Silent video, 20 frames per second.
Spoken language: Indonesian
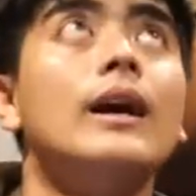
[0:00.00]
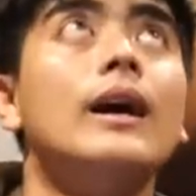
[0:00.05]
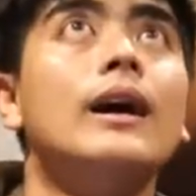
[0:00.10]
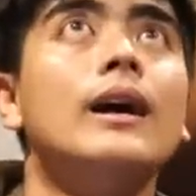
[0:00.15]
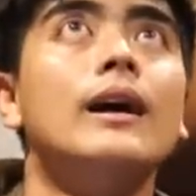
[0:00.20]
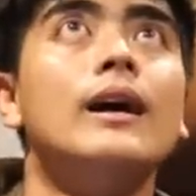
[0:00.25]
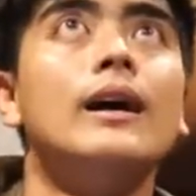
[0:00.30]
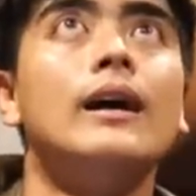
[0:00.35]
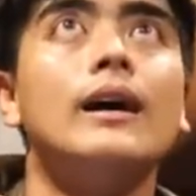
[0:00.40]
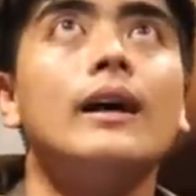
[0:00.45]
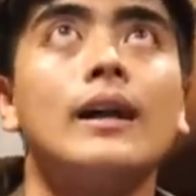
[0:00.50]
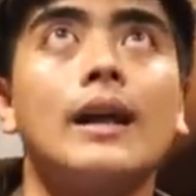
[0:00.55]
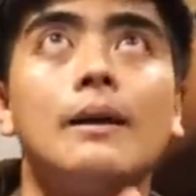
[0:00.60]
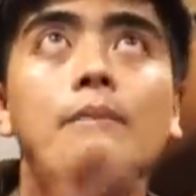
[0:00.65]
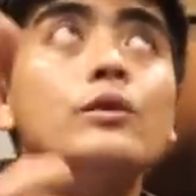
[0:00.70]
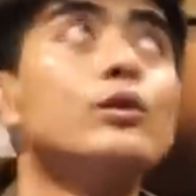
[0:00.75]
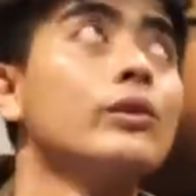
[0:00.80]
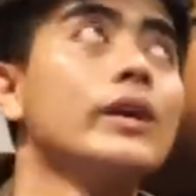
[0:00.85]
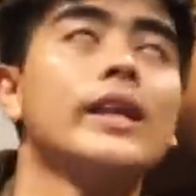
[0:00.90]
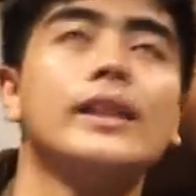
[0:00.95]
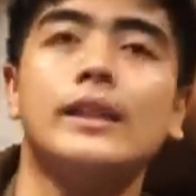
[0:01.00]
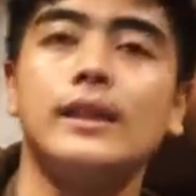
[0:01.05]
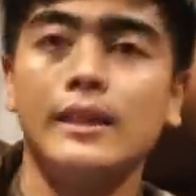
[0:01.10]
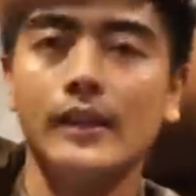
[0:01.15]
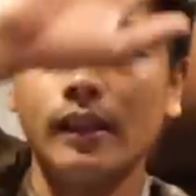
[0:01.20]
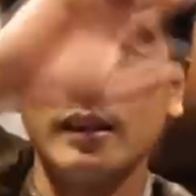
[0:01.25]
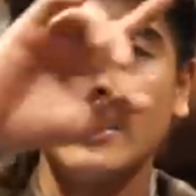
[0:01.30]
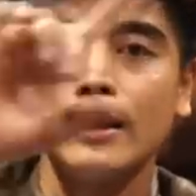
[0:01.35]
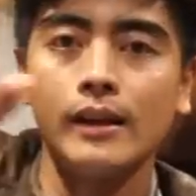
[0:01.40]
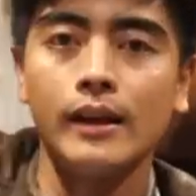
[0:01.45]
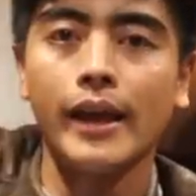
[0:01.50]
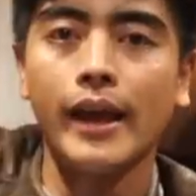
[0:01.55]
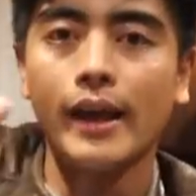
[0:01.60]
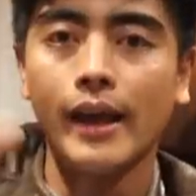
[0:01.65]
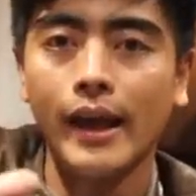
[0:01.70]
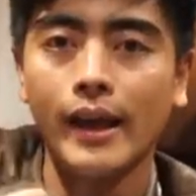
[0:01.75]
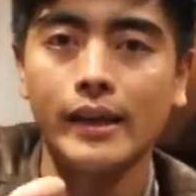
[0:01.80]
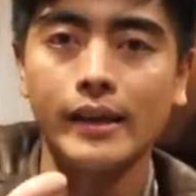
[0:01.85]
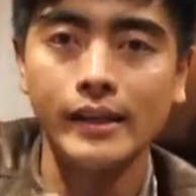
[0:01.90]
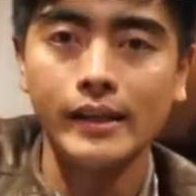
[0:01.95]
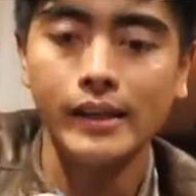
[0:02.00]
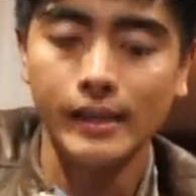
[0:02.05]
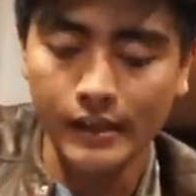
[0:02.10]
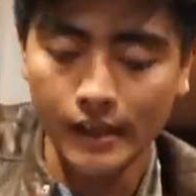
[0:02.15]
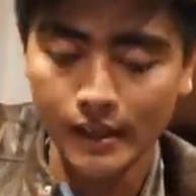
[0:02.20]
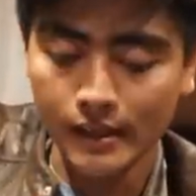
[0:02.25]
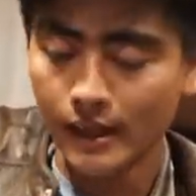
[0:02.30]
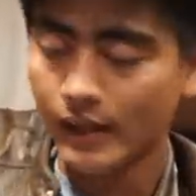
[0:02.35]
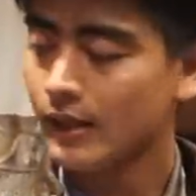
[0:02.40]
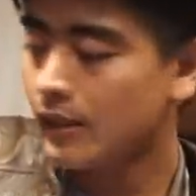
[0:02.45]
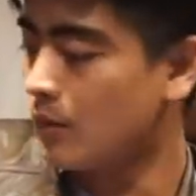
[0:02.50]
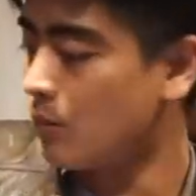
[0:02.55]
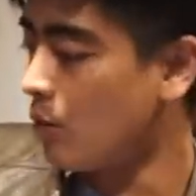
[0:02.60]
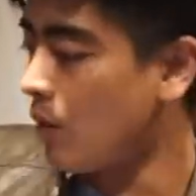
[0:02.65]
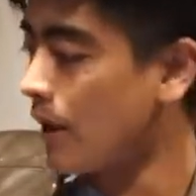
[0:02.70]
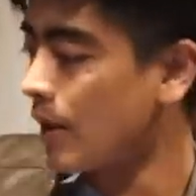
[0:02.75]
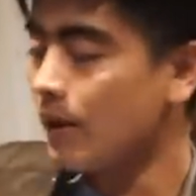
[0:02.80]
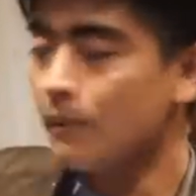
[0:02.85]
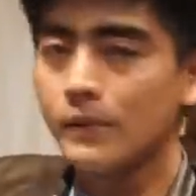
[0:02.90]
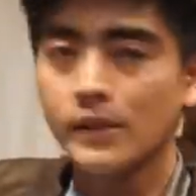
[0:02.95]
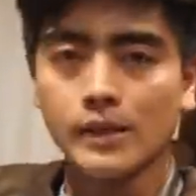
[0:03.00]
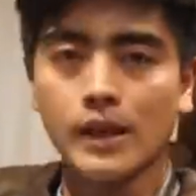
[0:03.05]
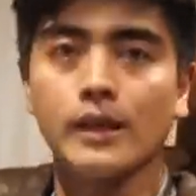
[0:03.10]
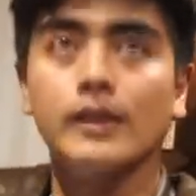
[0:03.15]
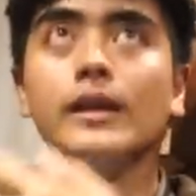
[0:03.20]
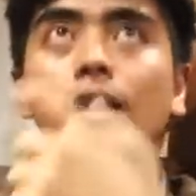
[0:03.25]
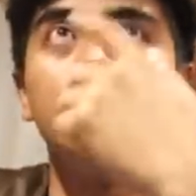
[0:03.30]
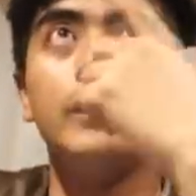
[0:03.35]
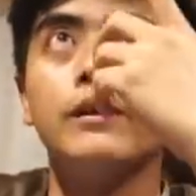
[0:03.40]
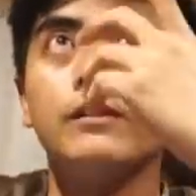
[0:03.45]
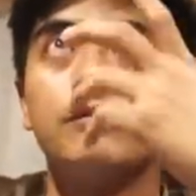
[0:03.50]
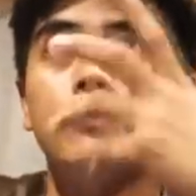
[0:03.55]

uh, 6 unit LED-nya jadi semuanya bisa di